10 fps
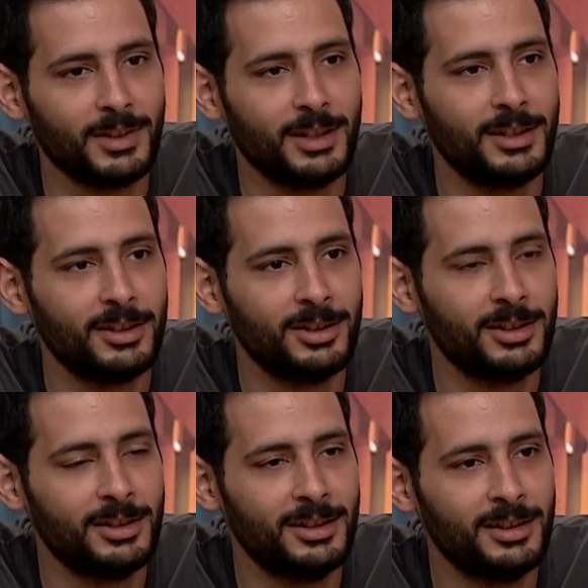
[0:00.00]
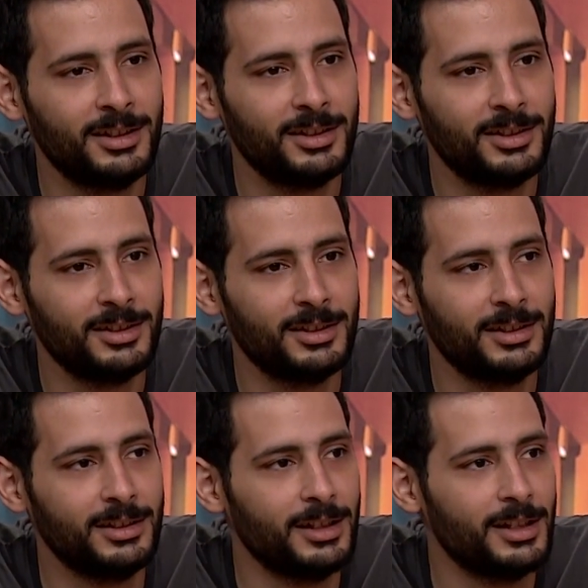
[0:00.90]
آه،
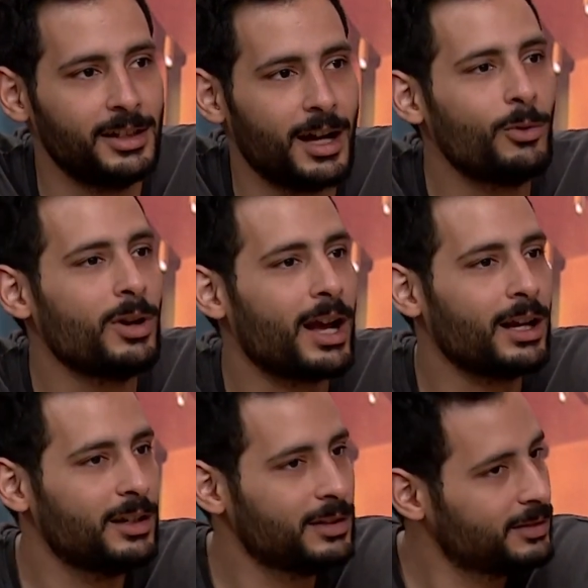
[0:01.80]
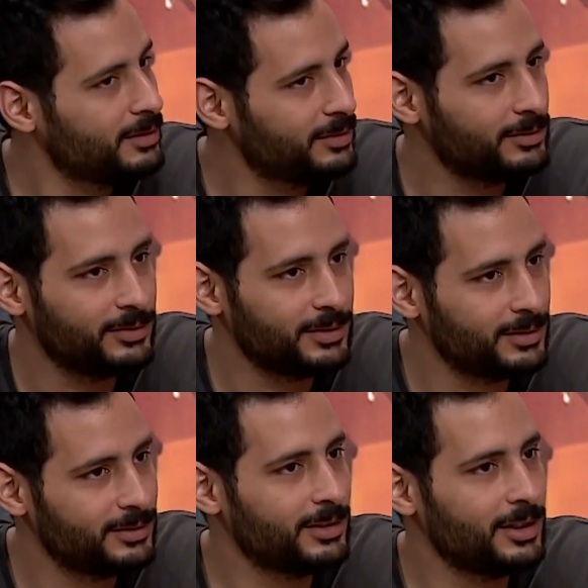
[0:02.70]
اول حاجه
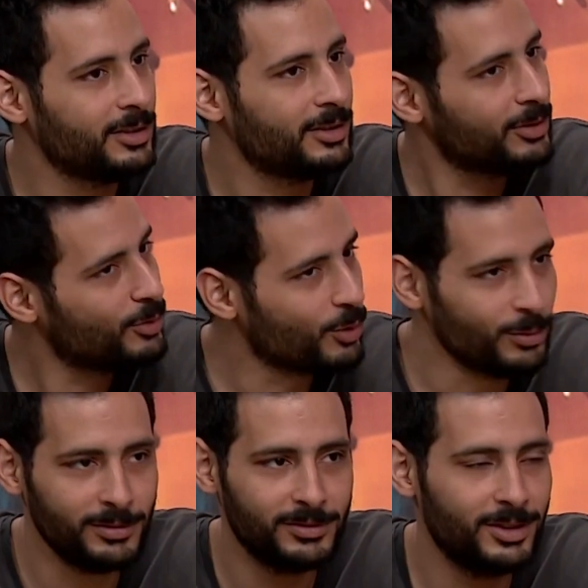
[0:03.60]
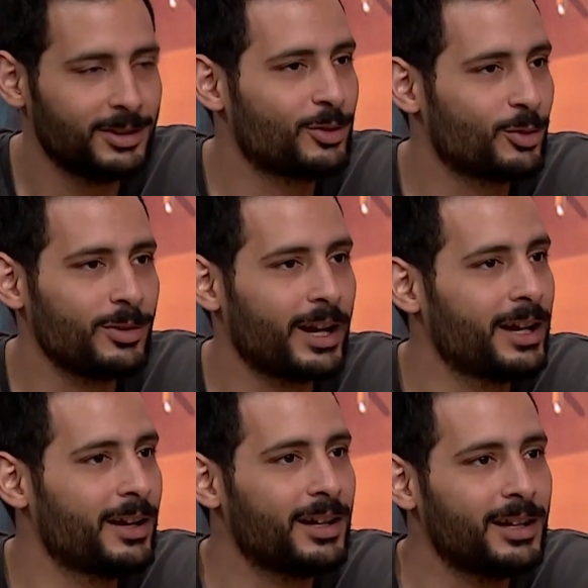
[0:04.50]
الكرو الكرو الكرو
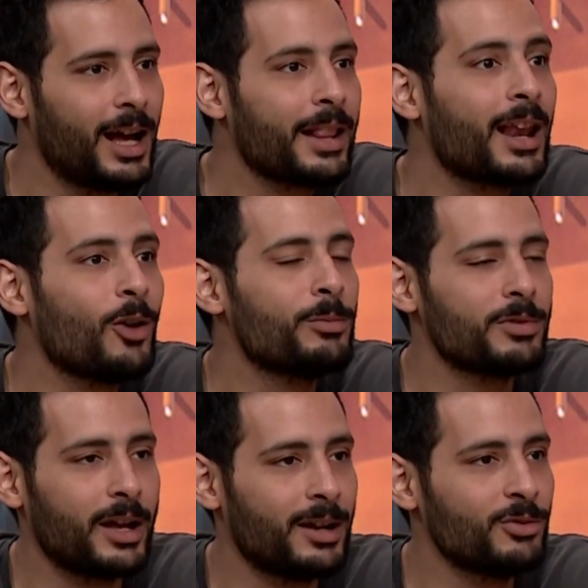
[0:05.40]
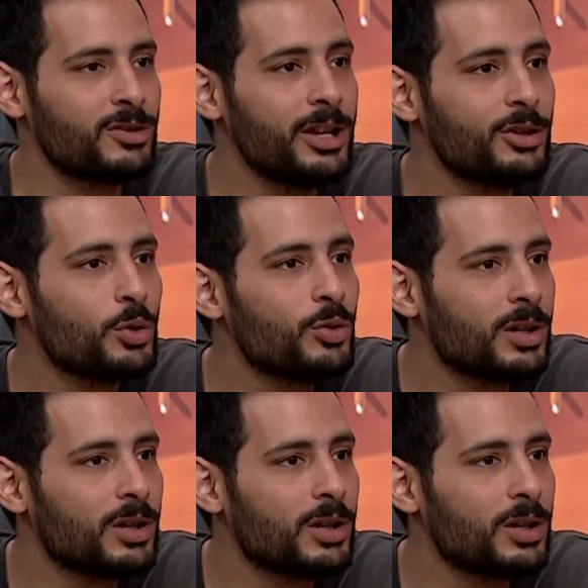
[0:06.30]
انا انا لو انا بص اي شغل